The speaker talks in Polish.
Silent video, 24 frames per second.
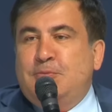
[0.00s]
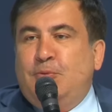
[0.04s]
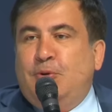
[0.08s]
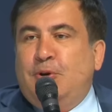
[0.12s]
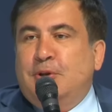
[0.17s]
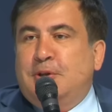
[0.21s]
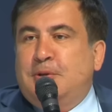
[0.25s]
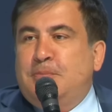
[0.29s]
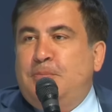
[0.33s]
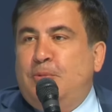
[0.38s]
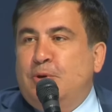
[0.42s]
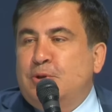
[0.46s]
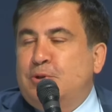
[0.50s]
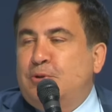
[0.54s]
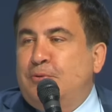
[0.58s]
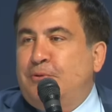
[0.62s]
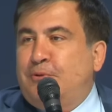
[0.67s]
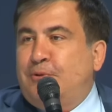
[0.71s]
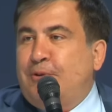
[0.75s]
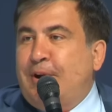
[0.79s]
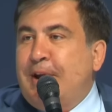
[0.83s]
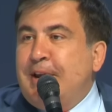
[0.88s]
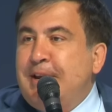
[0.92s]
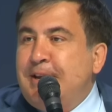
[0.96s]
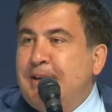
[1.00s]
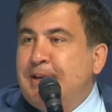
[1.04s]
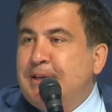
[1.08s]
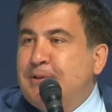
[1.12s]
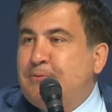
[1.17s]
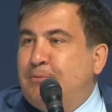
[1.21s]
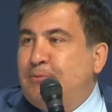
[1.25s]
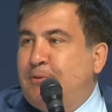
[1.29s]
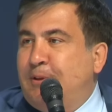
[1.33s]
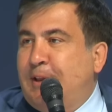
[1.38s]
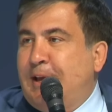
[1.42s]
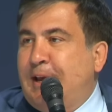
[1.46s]
gubernator ukraińskiej
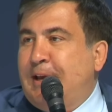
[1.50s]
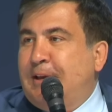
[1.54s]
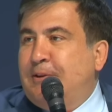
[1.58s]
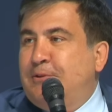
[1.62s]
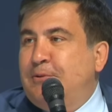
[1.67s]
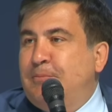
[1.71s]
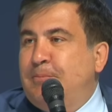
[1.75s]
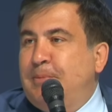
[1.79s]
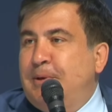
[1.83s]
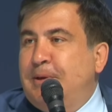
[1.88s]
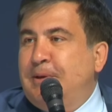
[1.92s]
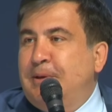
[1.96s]
Odessy.